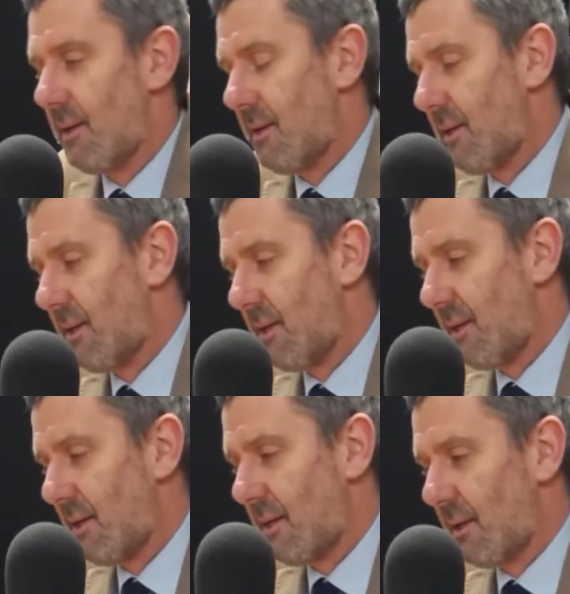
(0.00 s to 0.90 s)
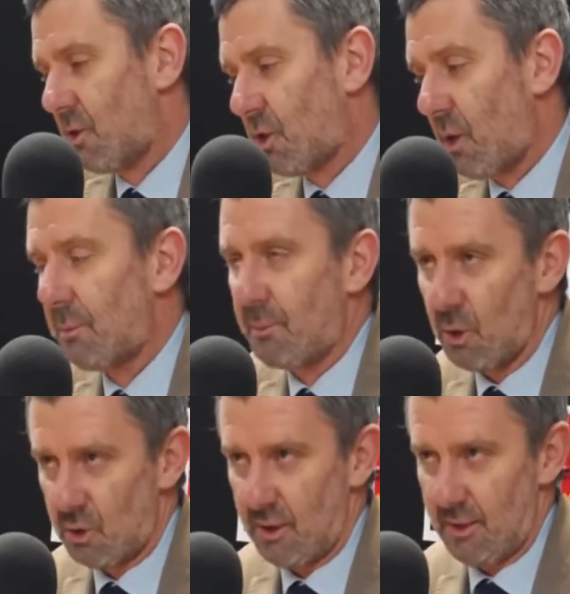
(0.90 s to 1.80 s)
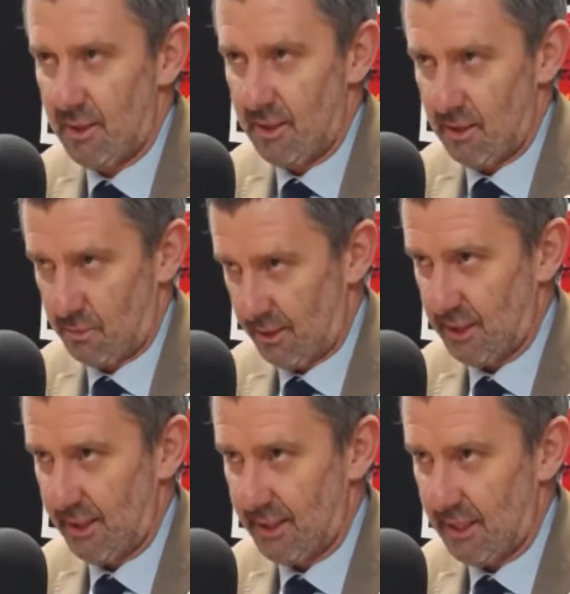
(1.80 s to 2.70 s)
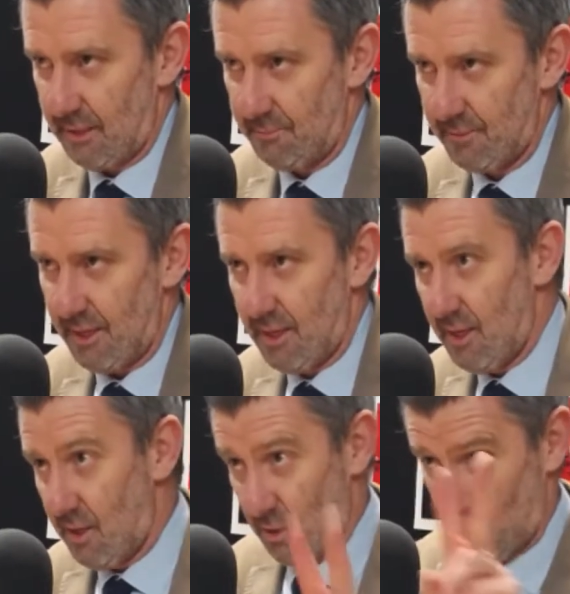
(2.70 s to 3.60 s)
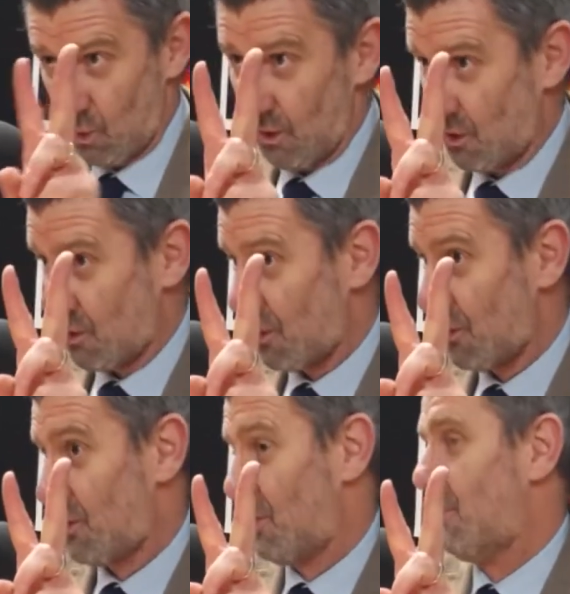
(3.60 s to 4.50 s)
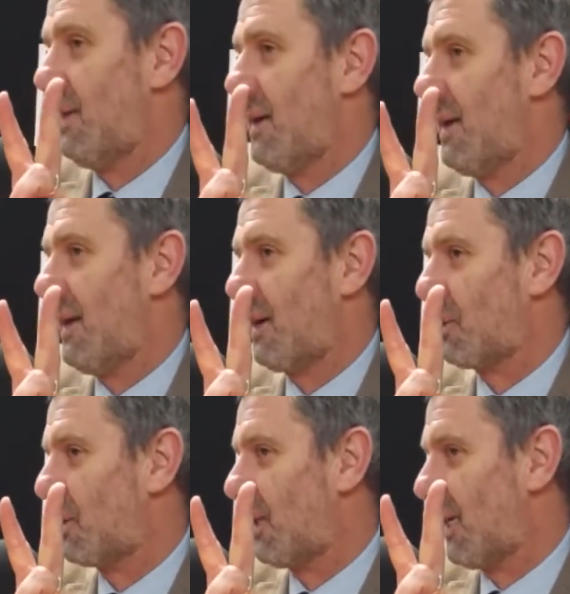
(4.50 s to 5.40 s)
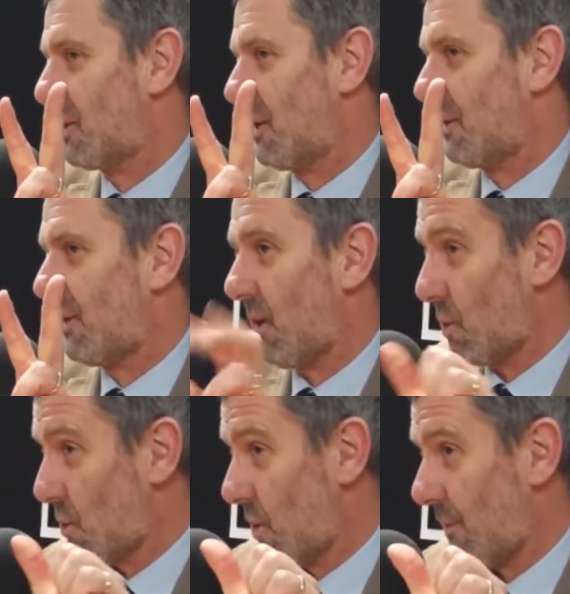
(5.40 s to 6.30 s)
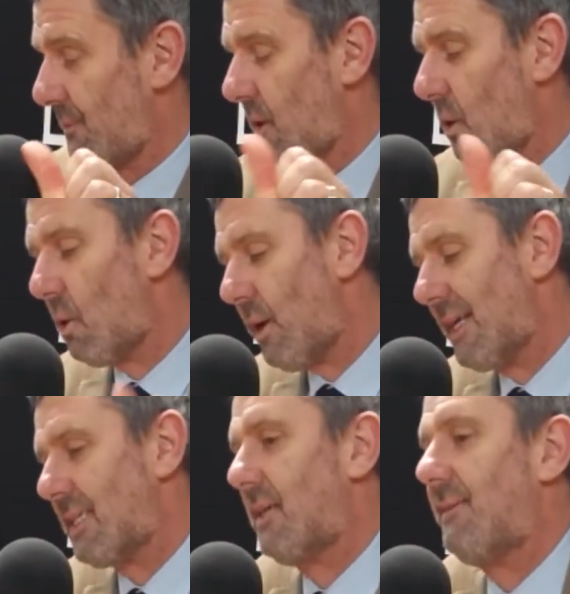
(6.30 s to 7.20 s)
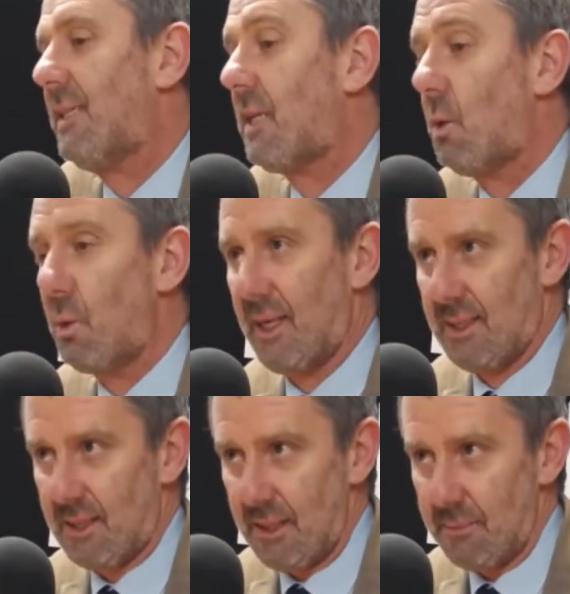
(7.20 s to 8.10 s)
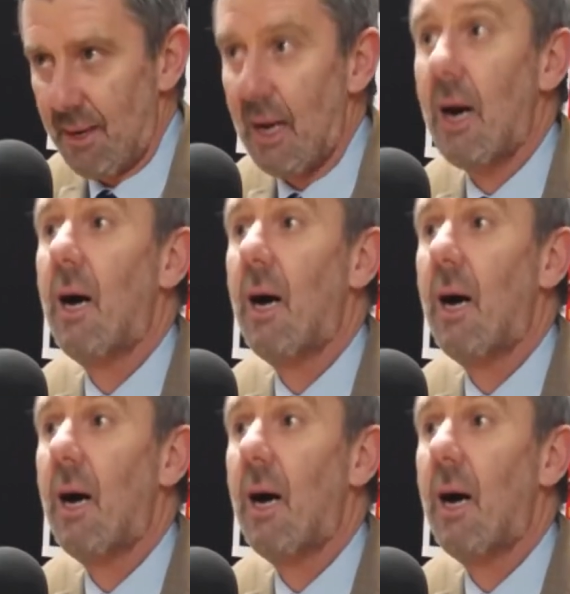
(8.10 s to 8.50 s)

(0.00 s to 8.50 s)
uh, eh, c'è un posto in specialità, due sono le considerazioni da fare. Uno, o è stata fatta una stima